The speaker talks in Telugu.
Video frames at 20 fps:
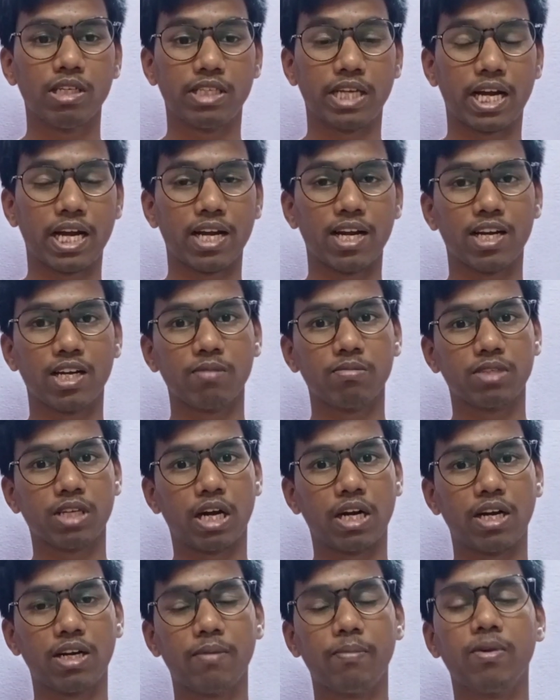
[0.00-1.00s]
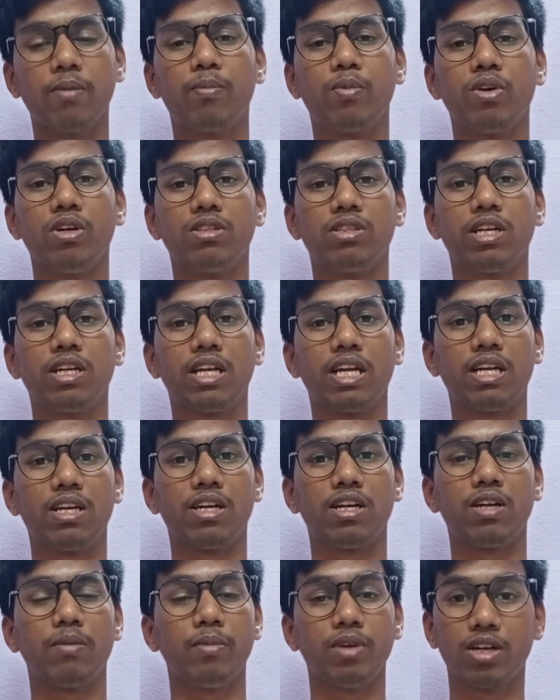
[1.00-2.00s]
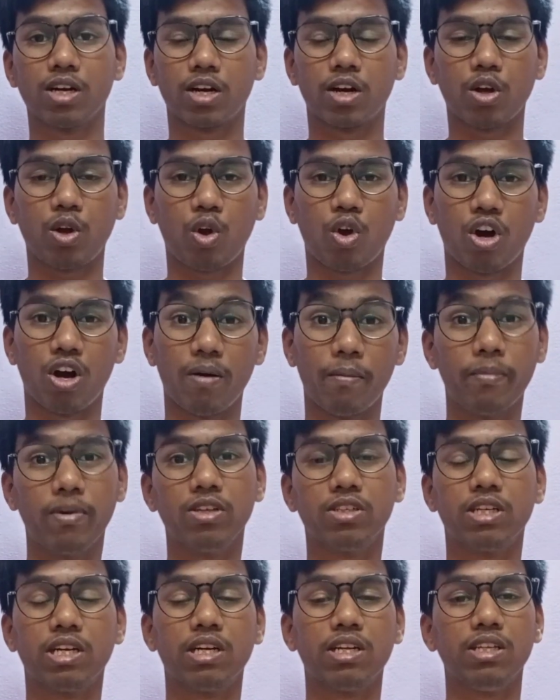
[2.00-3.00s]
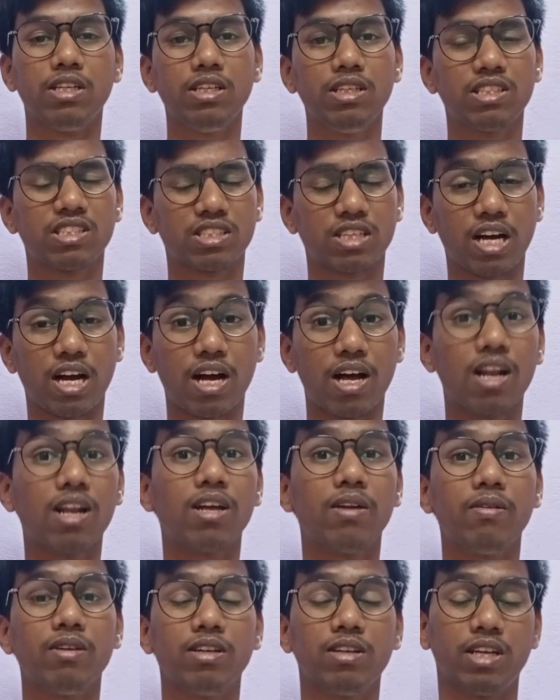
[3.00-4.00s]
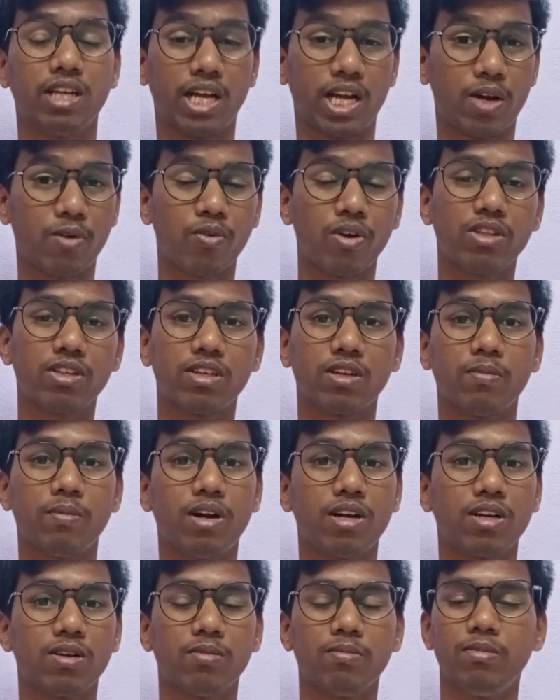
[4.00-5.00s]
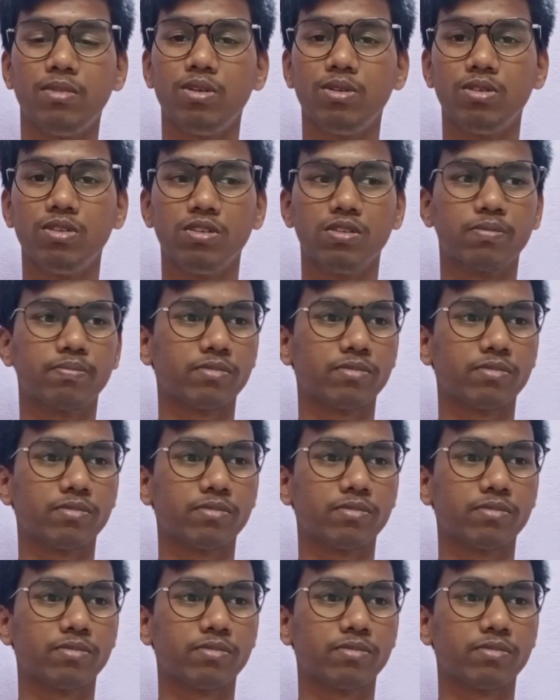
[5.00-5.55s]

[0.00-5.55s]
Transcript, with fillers: సెకండ్ అటెంప్ట్ థర్డ్ అటెంప్ట్ పోయేసరికి ఏంటంటే మీకు అక్కడ కాంపిటీషన్ అనేది చాలా అవుతుంది అనమాట మీరు